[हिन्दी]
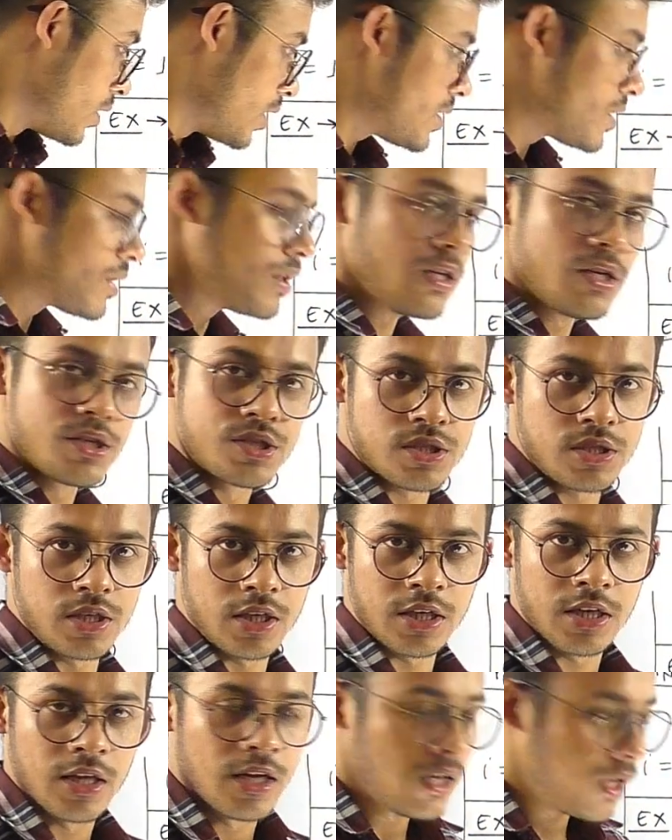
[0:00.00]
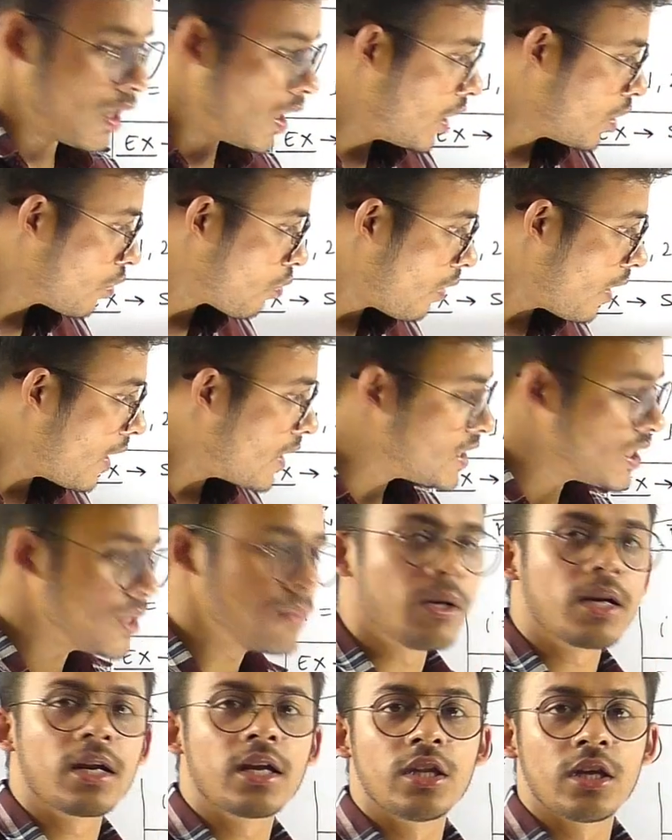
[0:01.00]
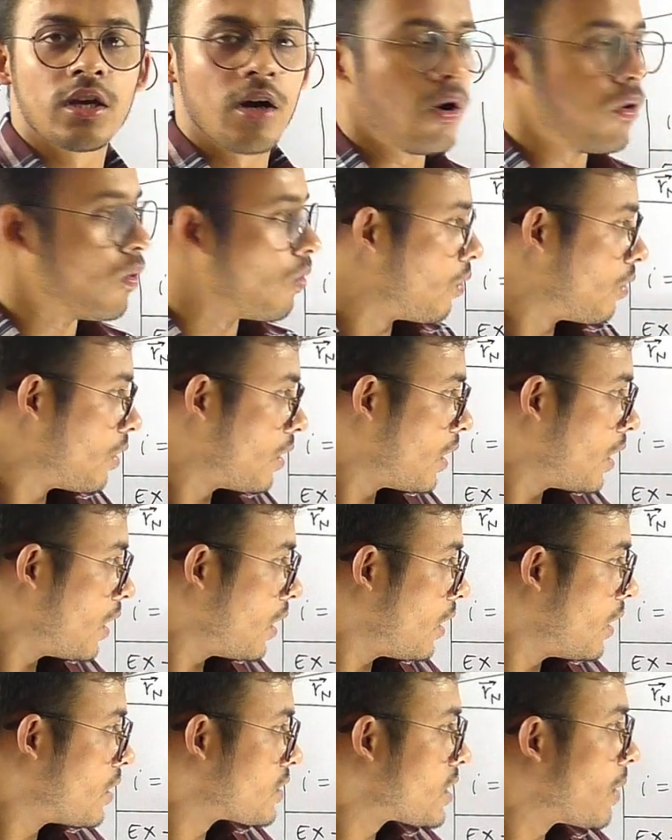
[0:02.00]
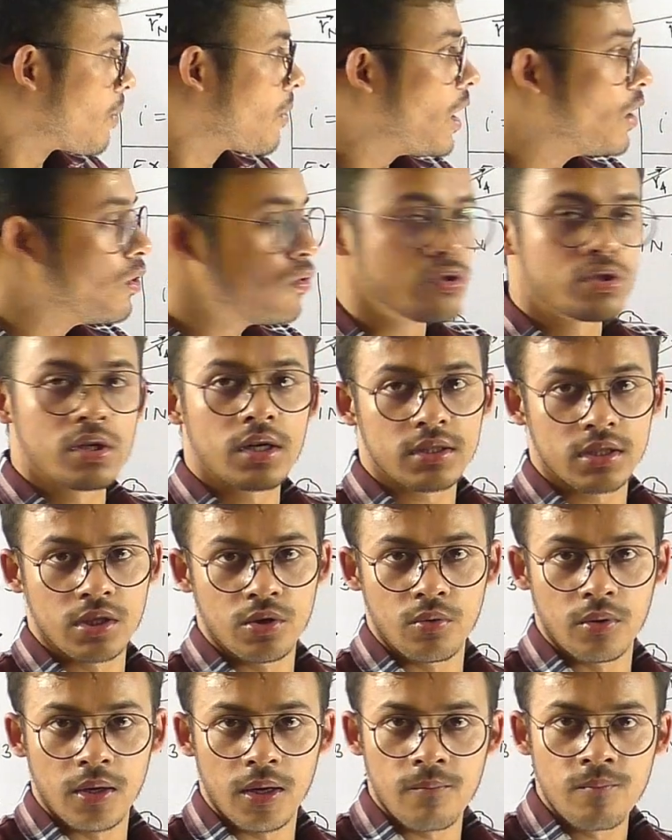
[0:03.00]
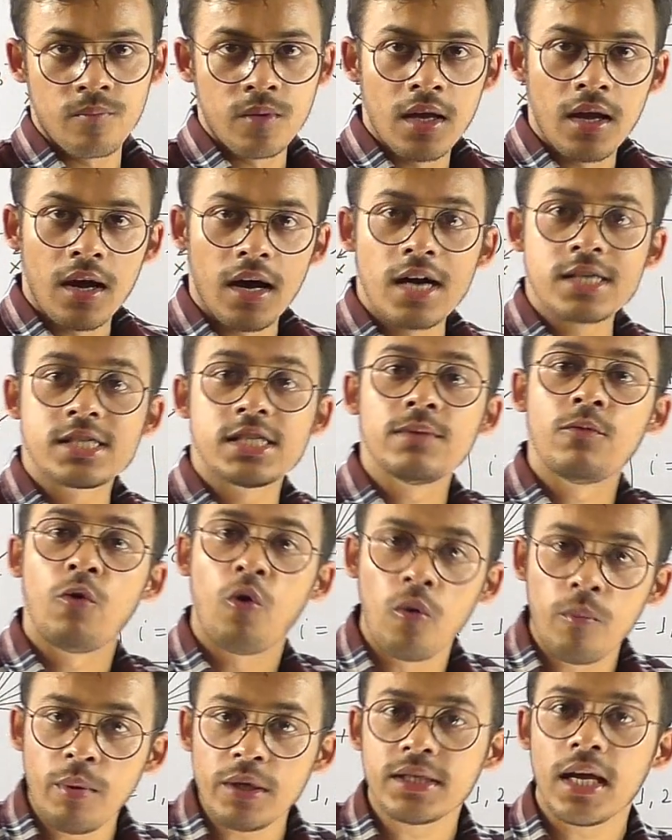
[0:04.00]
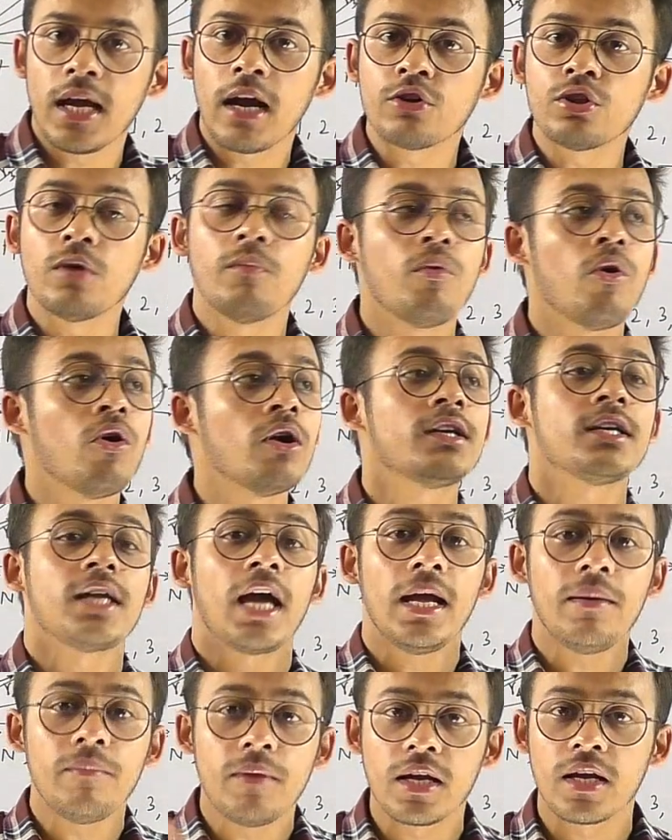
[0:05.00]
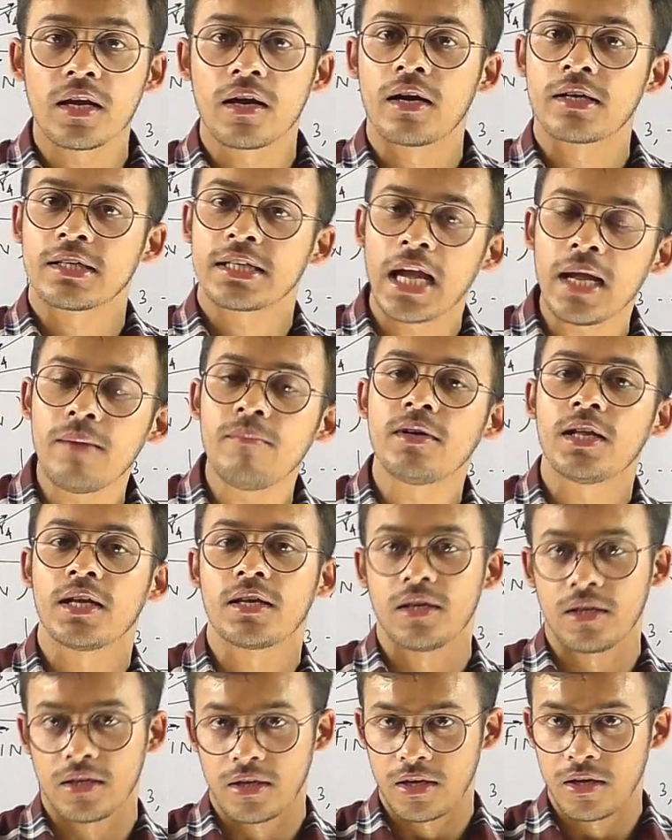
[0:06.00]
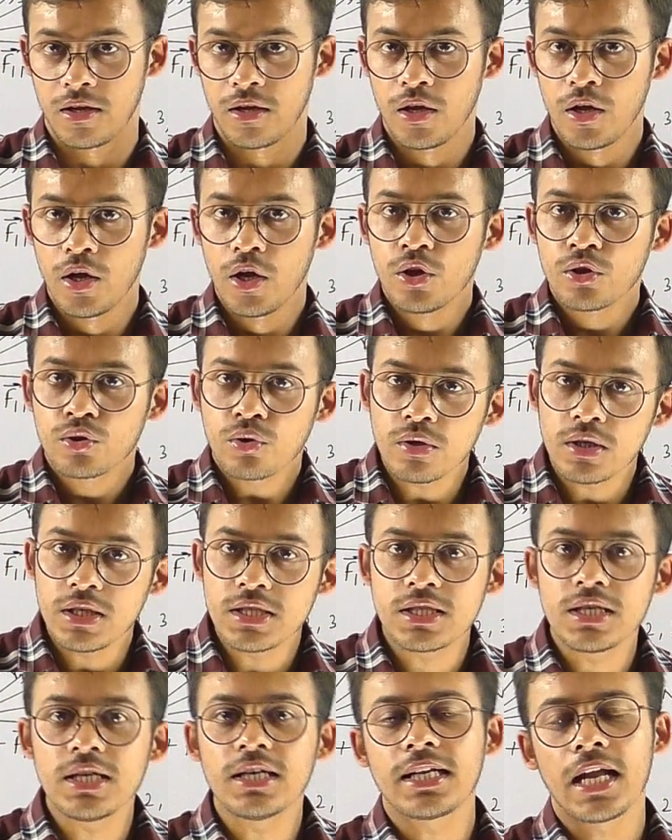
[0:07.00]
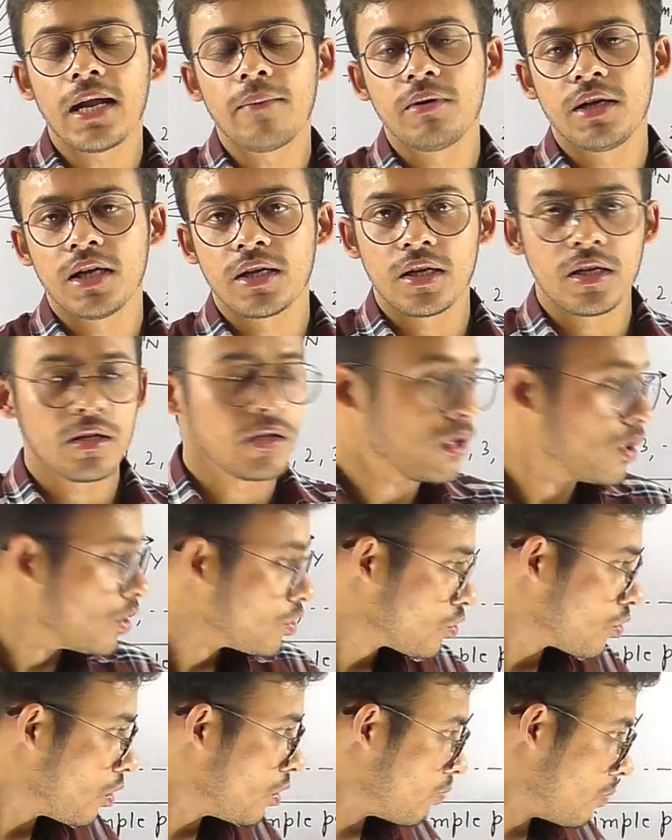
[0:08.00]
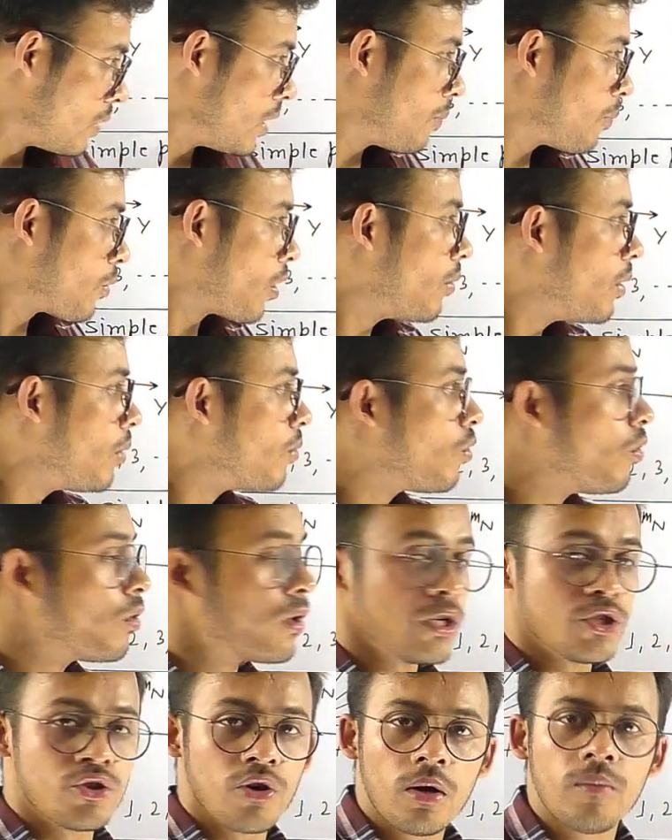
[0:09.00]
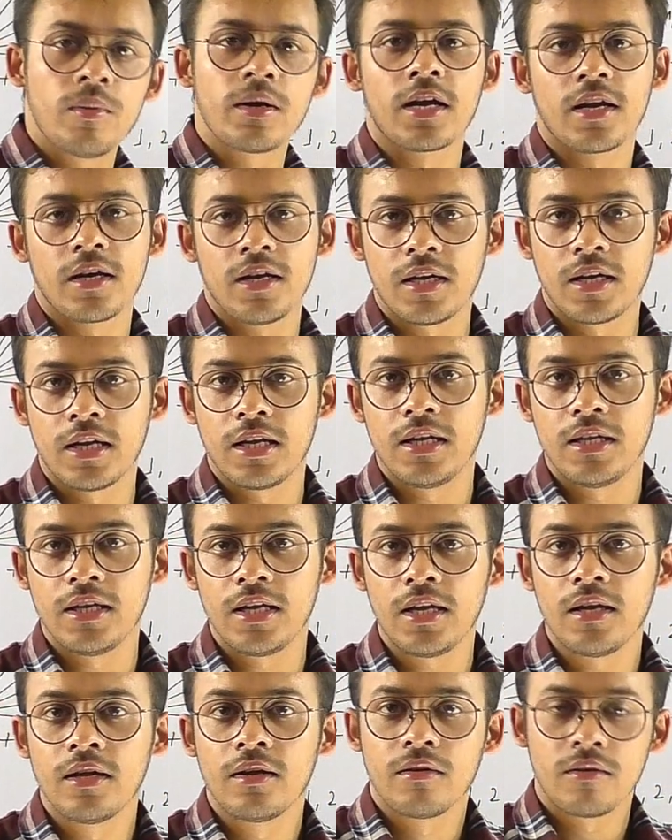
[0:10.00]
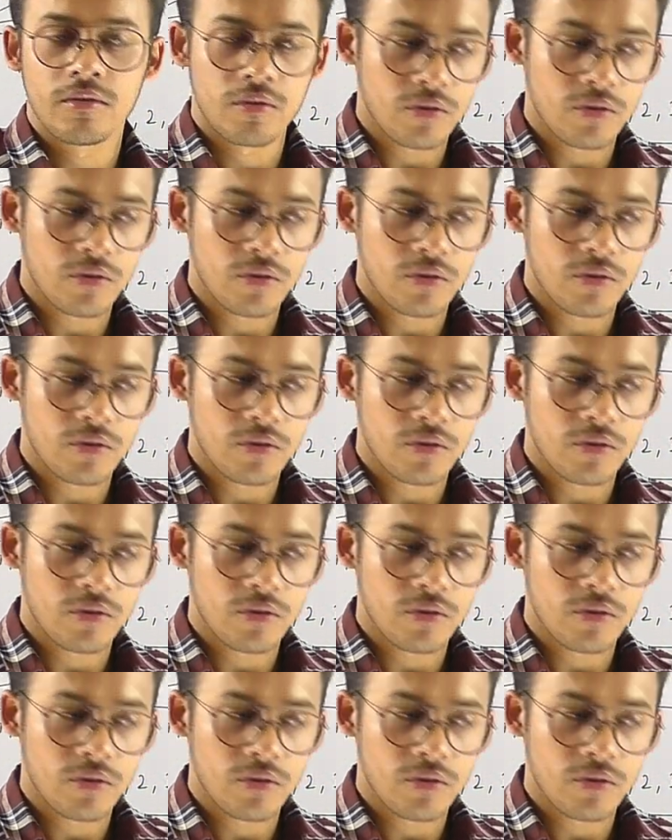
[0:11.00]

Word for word: ऑन दिस स्ट्रिंग इनको अचीव करके दिखाओ इन सब का यूज करते हुए अचीव हो भी जाएगा तो बहुत टाइम लगेगा टाइम टेकिंग है तो इसी टाइम टेकिंग मतलब प्रॉब्लम को रिजॉल्व करने के लिए